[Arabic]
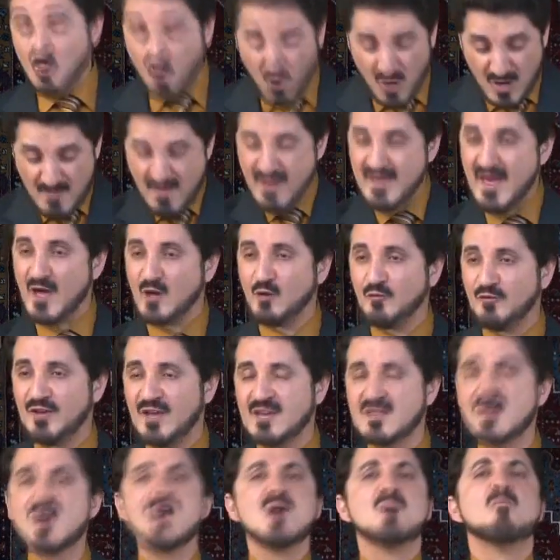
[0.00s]
كل ما نحن
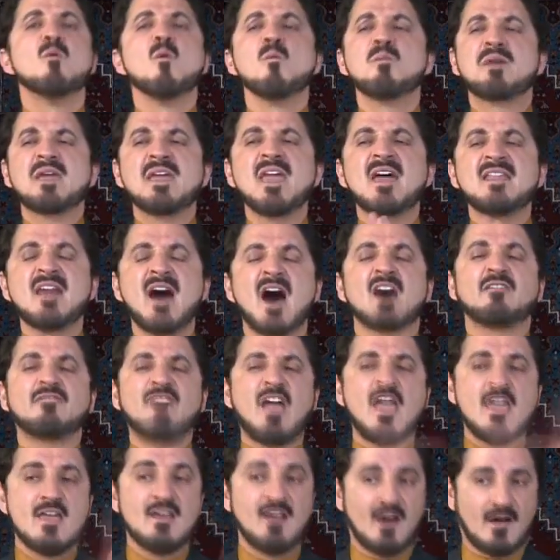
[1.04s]
في هذا ممكن ينهار
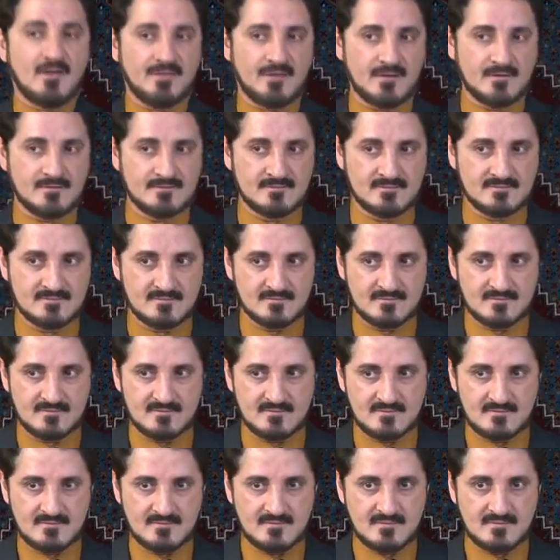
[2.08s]
في أي لحظة
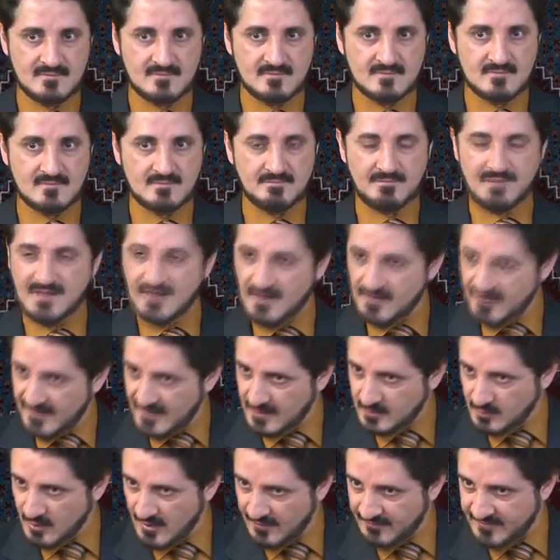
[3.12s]

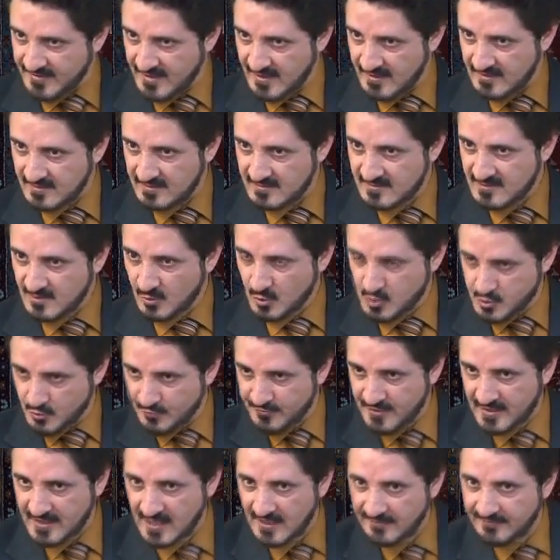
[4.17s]
بالنظريات والأفكار
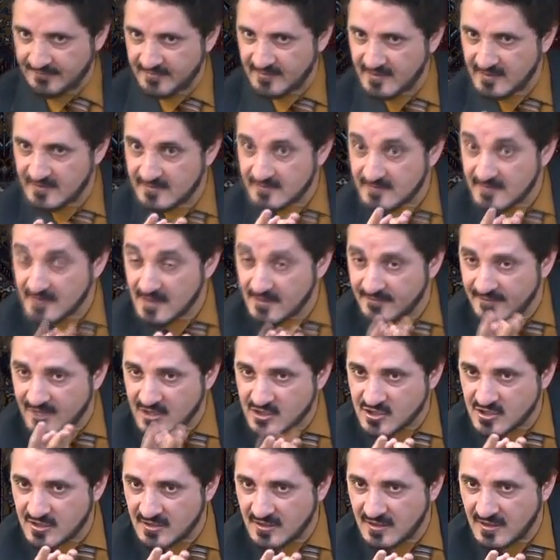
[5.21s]
وشوفنا كيف
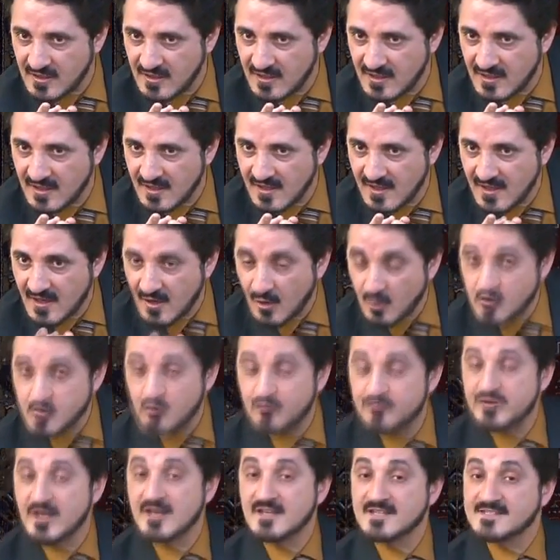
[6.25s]
الفاشية
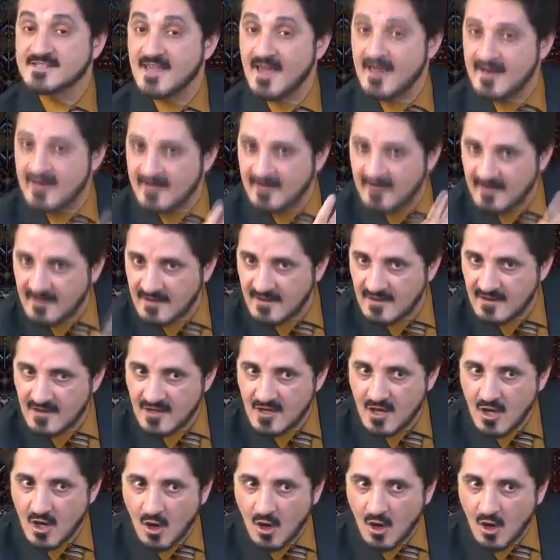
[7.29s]
وشوفنا الستالينية